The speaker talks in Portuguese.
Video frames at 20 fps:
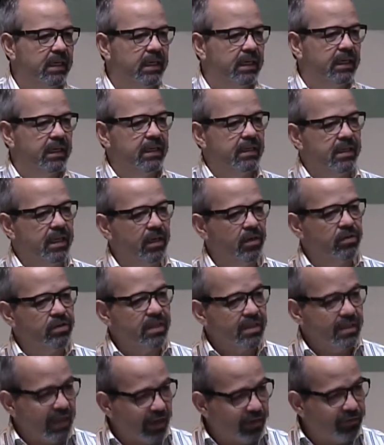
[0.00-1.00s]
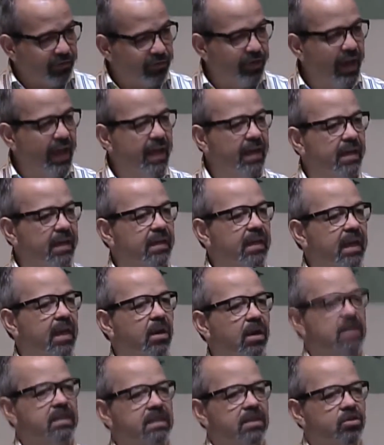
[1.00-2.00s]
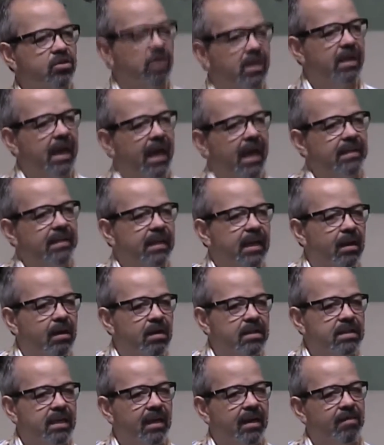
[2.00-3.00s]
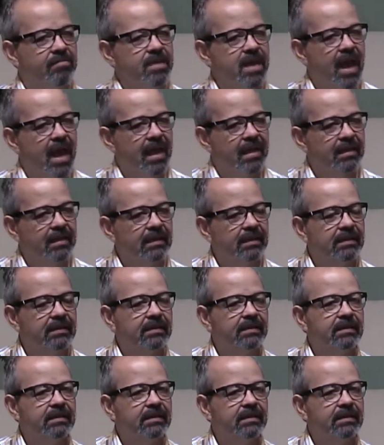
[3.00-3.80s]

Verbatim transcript: E Deus interfere na nossa jornada, na nossa caminhada.